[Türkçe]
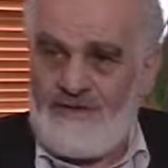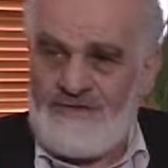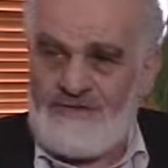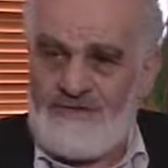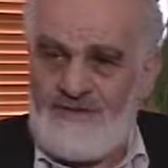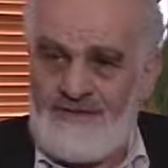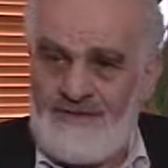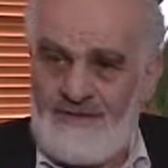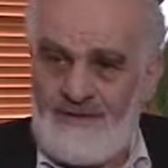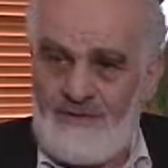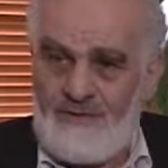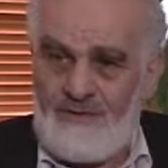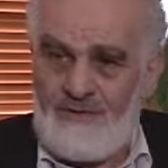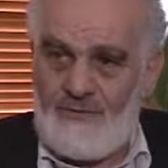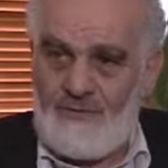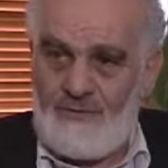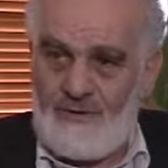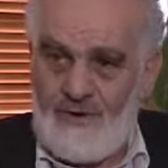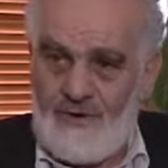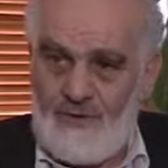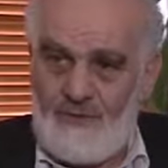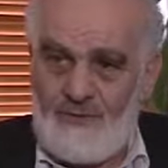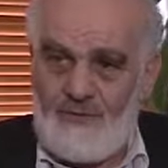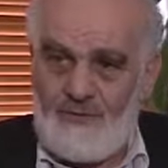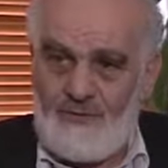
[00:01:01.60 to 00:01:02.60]
Gazetenin
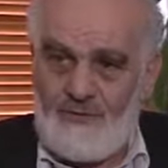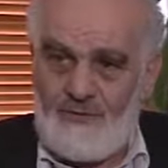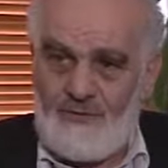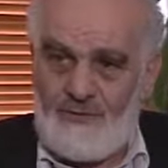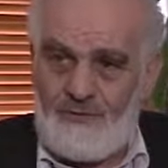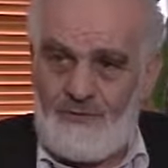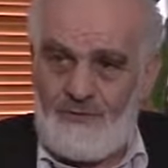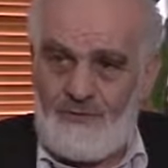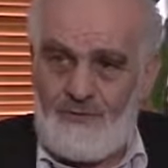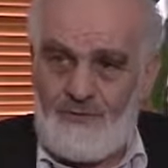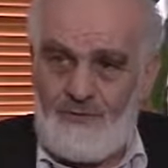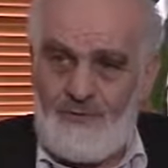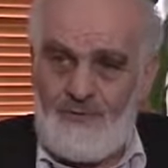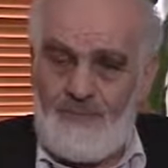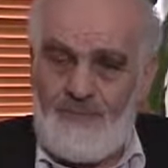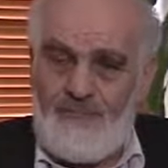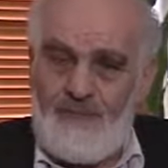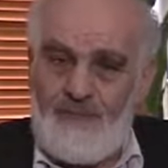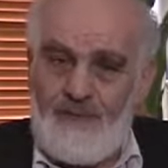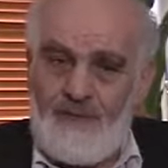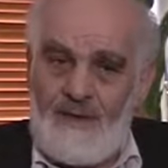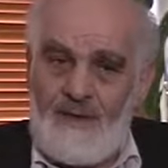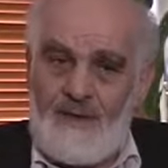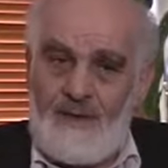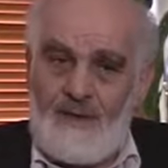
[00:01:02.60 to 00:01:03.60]
önüne konuldu.
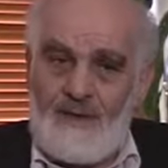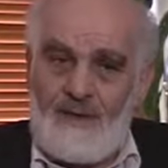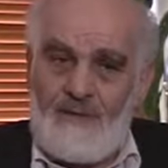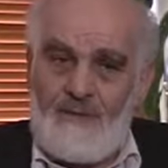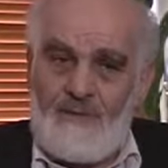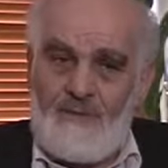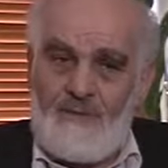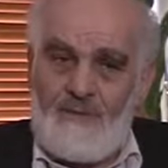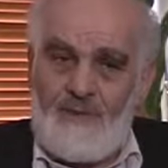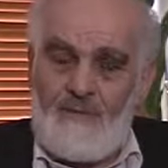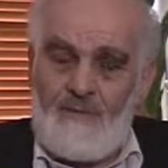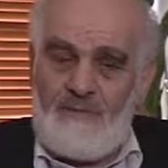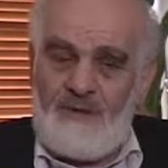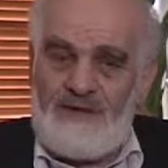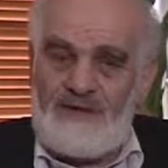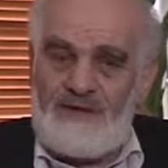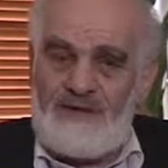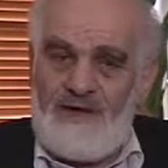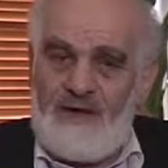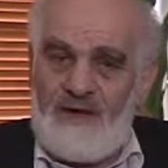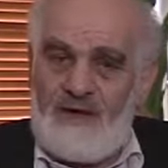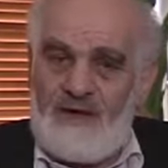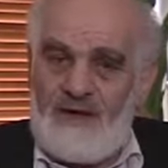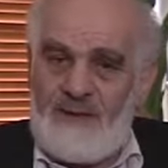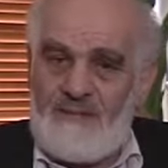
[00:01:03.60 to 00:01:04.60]
O
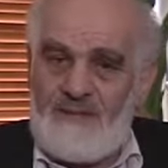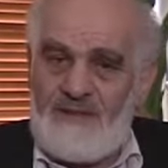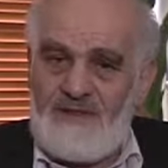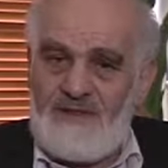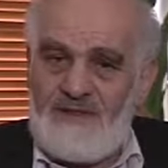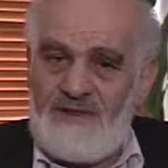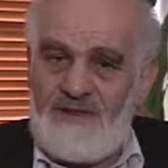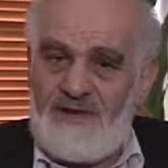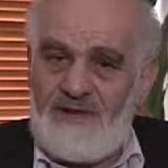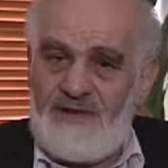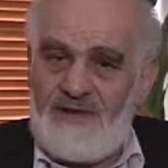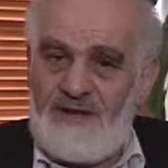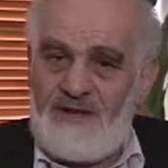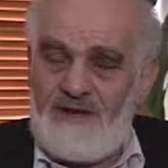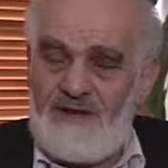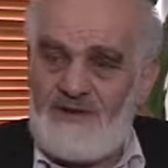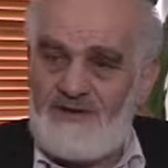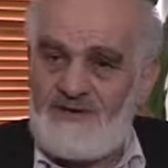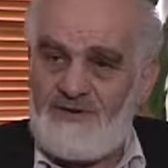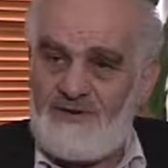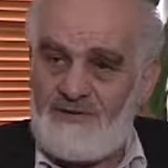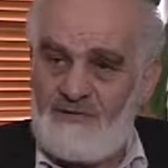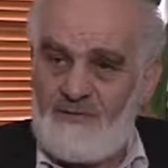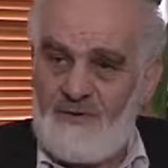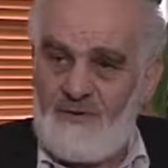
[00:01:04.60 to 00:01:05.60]
bombanın akabinde
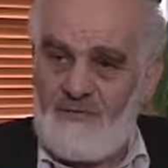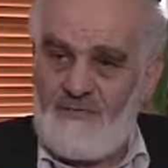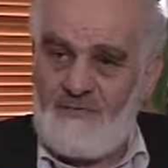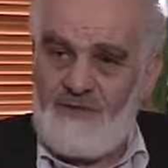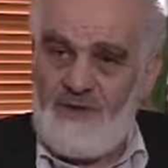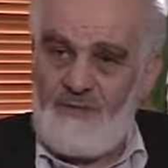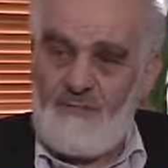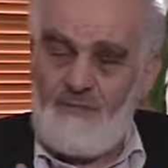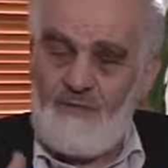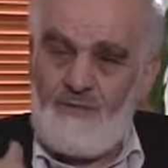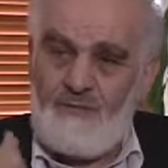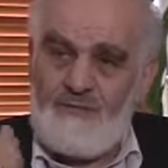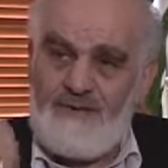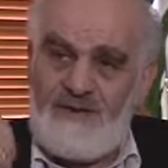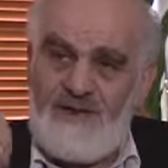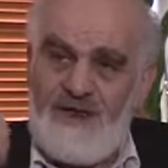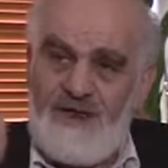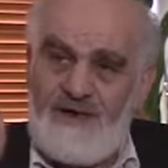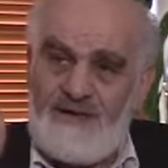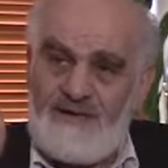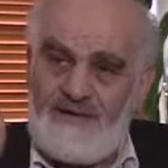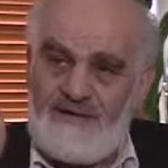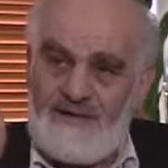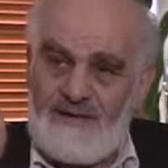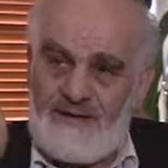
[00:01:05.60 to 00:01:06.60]
Kaleşnikov'la bu
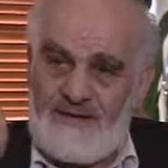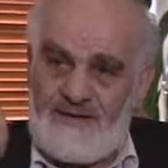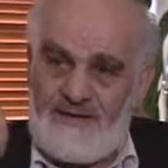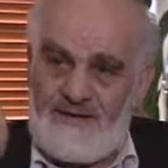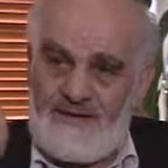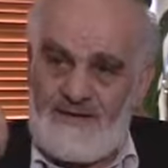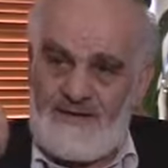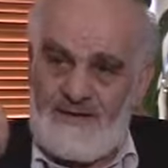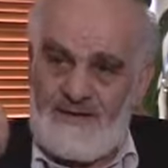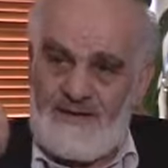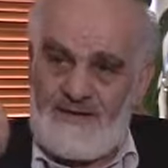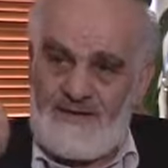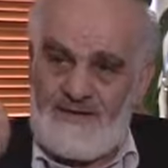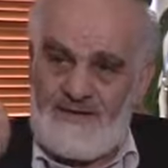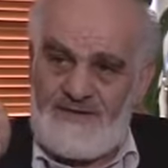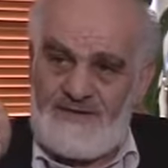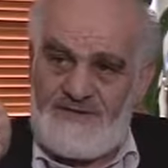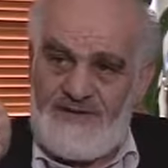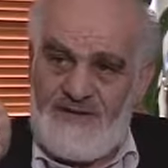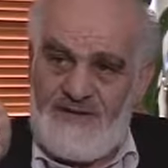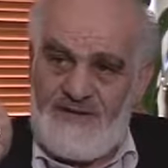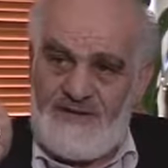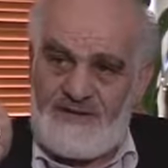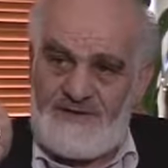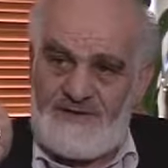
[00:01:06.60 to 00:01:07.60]
binayı taradılar
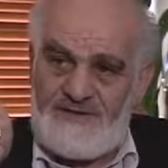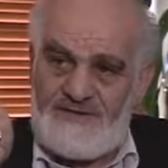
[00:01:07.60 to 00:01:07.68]
gece. Kara